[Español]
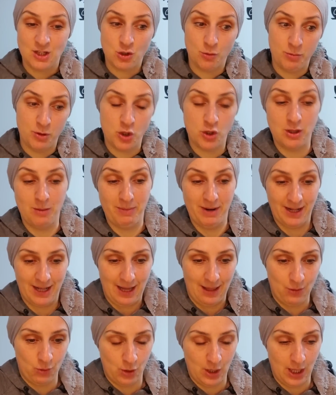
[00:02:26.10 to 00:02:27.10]
estos vídeos de
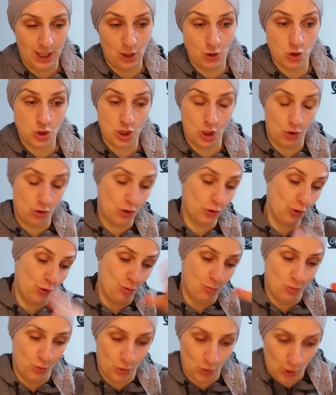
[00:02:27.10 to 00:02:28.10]
Mercadona, que yo sé que no a
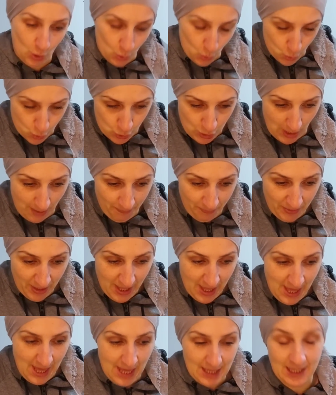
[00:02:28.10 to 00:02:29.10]
todo el mundo le gusta,
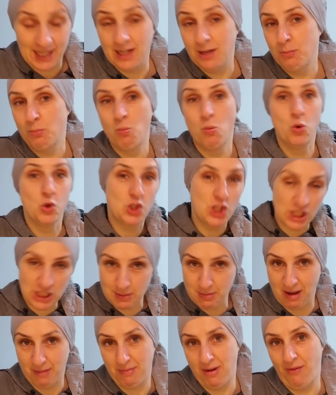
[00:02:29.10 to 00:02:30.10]
tienen
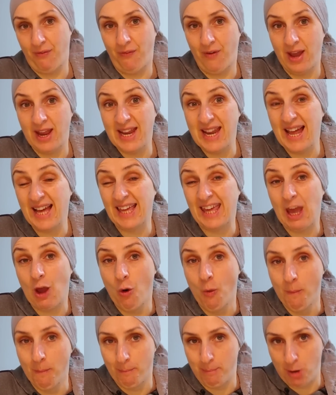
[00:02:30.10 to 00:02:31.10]
muchísima más faena
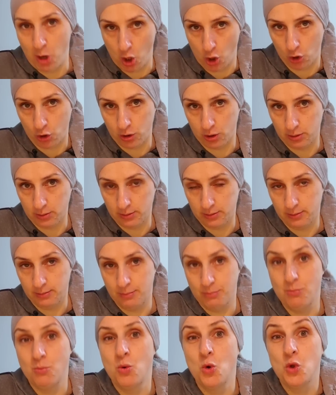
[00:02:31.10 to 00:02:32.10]
que un blog.
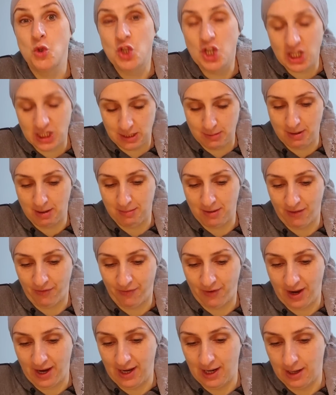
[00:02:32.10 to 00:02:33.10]
Muchísima
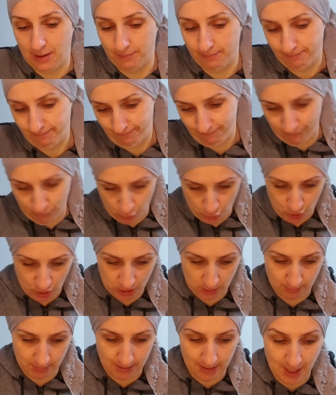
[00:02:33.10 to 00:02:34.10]
más faena.
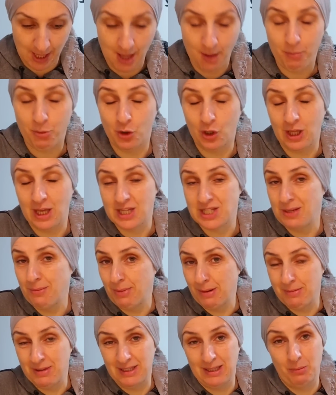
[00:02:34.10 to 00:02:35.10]
Muchísima. Porque
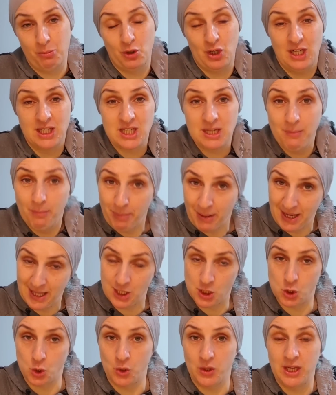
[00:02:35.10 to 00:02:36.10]
simplemente por el
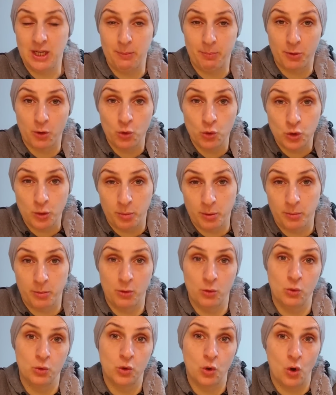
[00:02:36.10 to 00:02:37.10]
simple hecho de ir producto por
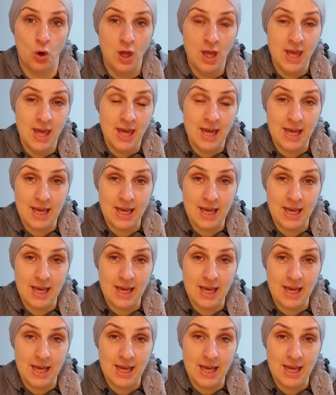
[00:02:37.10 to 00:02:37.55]
producto,